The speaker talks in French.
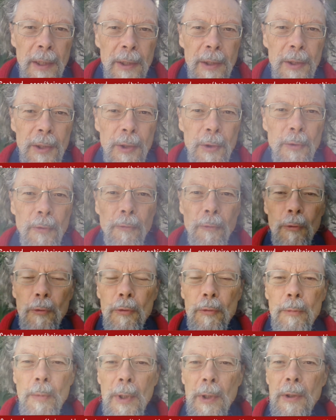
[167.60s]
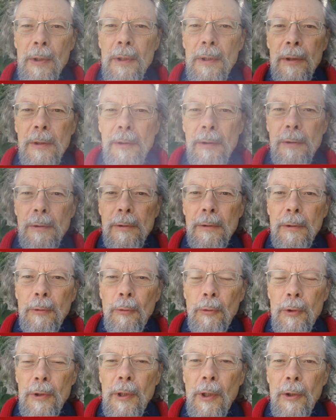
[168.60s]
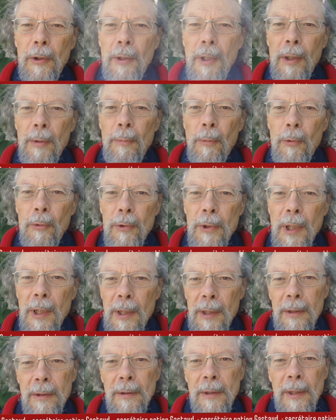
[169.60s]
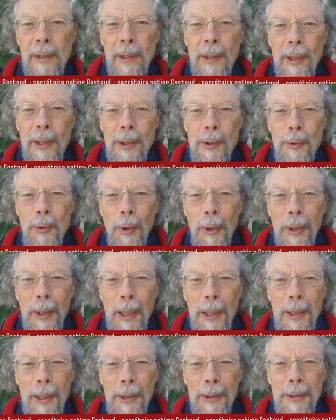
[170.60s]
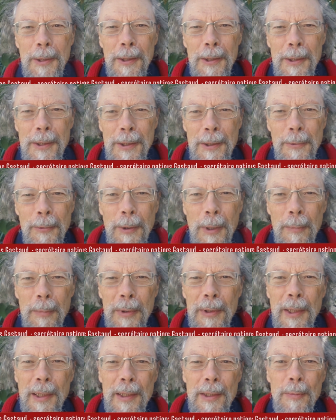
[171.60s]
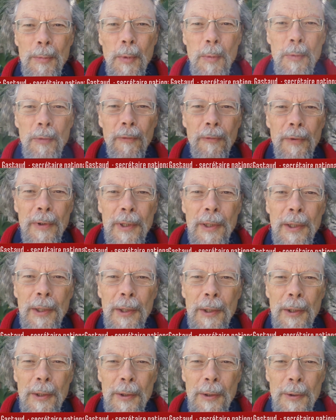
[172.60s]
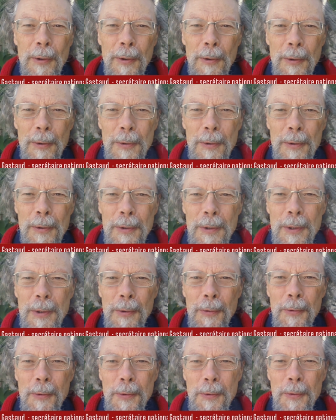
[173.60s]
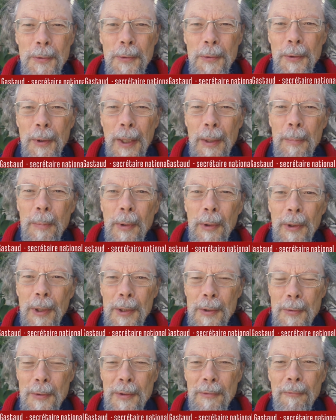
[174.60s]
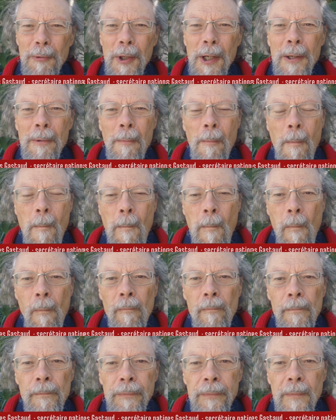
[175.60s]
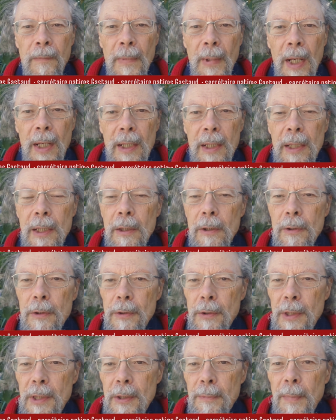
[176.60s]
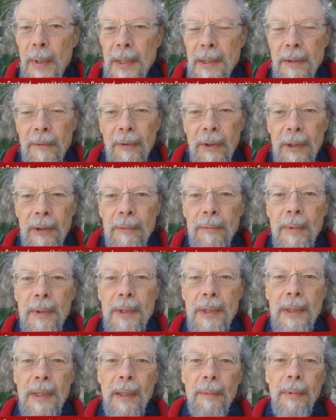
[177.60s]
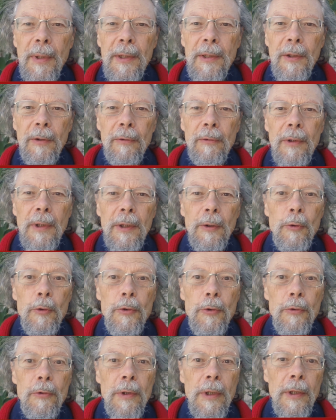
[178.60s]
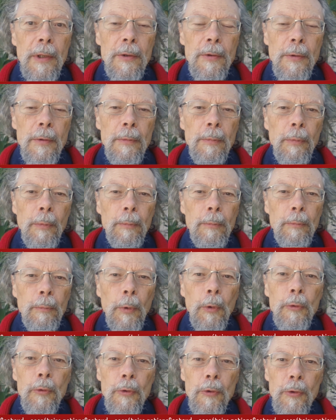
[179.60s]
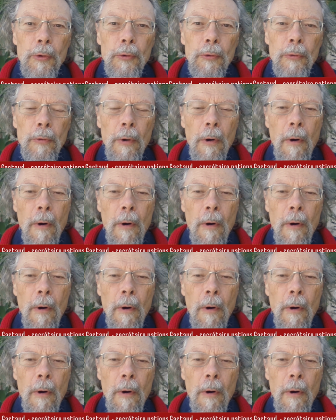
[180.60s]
qui est devenue maintenant euh, continentale, mondiale, qui serait galactique si le capitalisme pouvait, disons, se répandre à ce niveau-là. Et ce qui se passe effectivement, c'est qu'à partir de là, lorsque la production